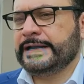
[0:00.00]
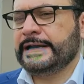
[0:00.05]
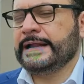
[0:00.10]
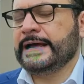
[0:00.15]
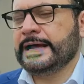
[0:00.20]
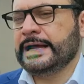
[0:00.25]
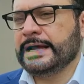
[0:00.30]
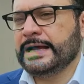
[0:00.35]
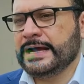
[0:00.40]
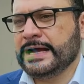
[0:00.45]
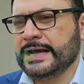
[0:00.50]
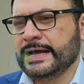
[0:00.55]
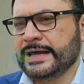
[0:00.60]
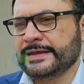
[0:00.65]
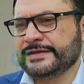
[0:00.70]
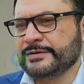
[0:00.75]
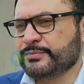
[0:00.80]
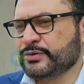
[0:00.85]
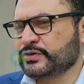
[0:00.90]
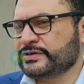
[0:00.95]
de
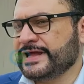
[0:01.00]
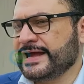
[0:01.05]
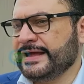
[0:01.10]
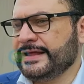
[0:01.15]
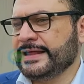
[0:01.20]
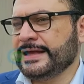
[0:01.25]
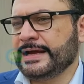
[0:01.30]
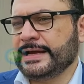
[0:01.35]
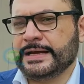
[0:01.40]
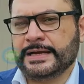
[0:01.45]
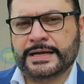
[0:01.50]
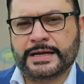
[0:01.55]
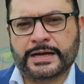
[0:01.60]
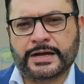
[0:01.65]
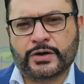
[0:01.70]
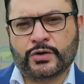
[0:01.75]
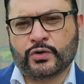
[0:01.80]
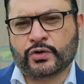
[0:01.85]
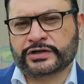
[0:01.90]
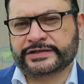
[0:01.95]
la
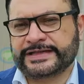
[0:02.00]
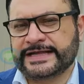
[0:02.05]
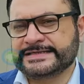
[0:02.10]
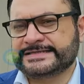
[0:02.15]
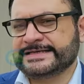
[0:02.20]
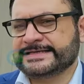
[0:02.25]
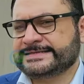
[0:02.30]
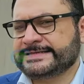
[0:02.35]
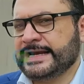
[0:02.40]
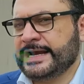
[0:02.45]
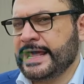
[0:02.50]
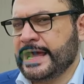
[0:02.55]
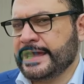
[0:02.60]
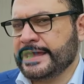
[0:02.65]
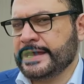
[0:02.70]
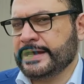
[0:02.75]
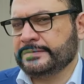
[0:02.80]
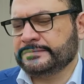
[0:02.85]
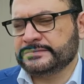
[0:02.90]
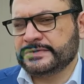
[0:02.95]
diputada Hortensia
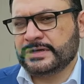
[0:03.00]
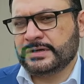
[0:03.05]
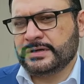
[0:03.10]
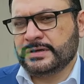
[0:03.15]
Zelaya,